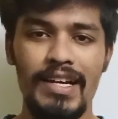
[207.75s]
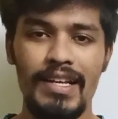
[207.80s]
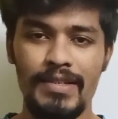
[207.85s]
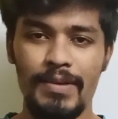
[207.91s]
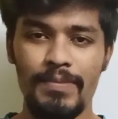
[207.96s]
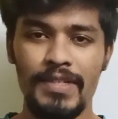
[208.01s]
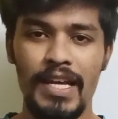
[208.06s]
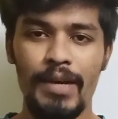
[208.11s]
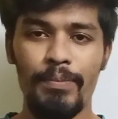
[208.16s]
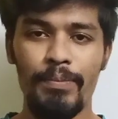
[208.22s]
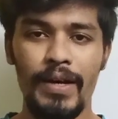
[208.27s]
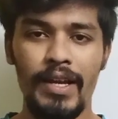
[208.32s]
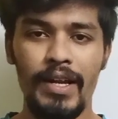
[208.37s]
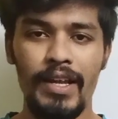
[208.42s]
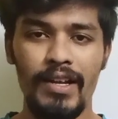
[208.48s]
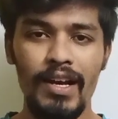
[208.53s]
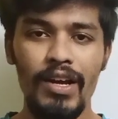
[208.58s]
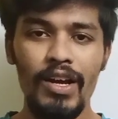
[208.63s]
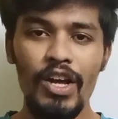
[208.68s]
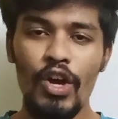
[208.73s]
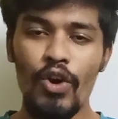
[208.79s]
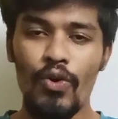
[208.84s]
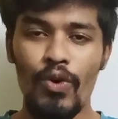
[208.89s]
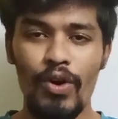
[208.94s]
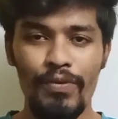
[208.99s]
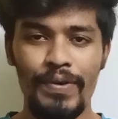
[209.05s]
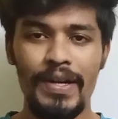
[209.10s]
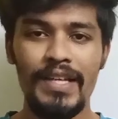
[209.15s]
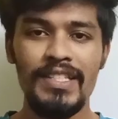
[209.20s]
சேனலை சப்ஸ்கிரைப் பண்ணுங்க
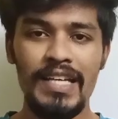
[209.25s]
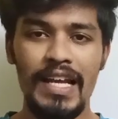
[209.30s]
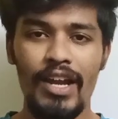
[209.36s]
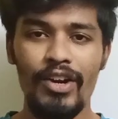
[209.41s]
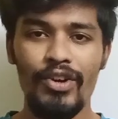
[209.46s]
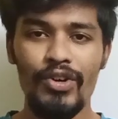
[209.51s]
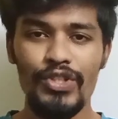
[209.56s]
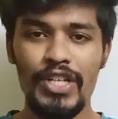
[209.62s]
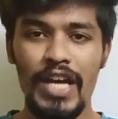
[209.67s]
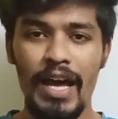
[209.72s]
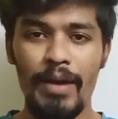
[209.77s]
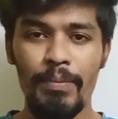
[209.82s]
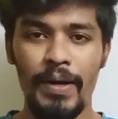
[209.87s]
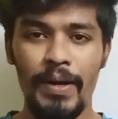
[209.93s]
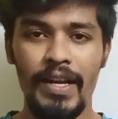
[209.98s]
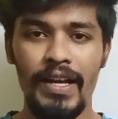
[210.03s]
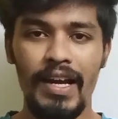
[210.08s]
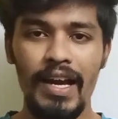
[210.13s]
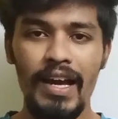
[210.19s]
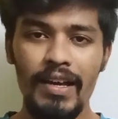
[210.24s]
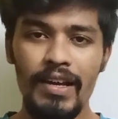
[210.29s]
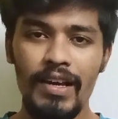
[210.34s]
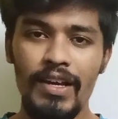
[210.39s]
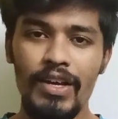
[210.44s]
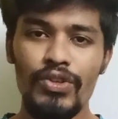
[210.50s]
உங்கள் ஃப்ரெண்ட்ஸ் எல்லாருக்கும் ஷேர் பண்ணுங்க